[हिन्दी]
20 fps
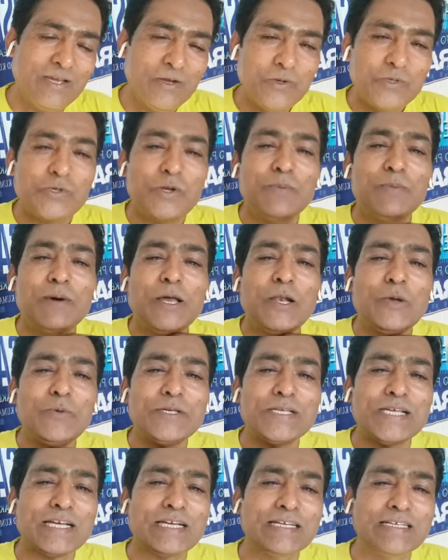उसको मालूम
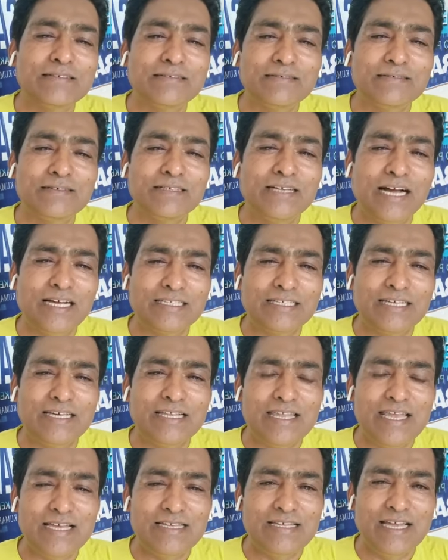उसे घात कर
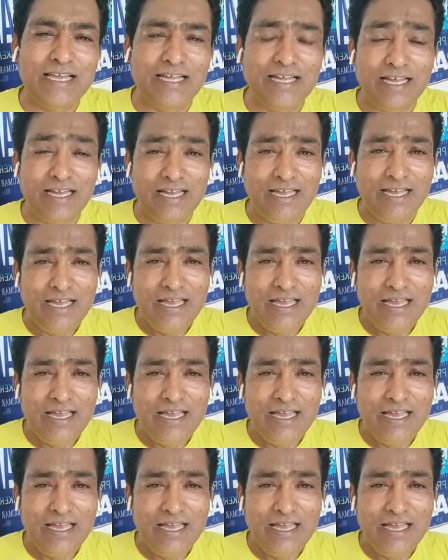दिया जाएगा